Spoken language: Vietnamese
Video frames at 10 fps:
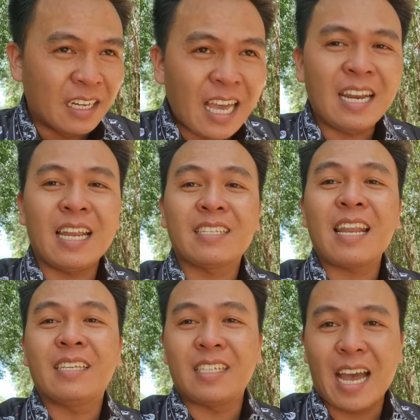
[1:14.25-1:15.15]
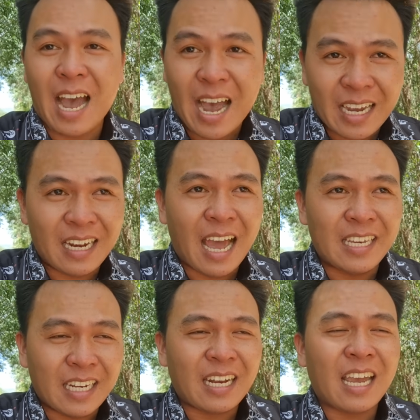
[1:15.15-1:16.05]
Nên là gia đình chị Hà ấy là
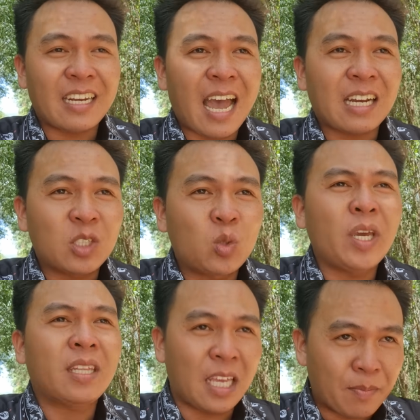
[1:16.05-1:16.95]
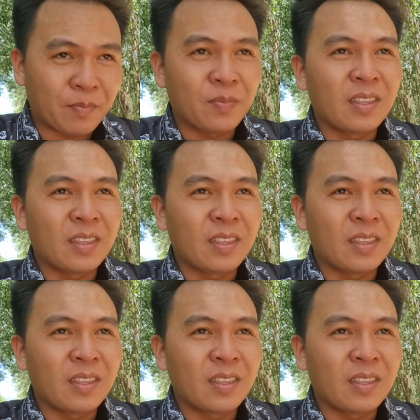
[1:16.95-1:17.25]
hiện nay đang truy tìm.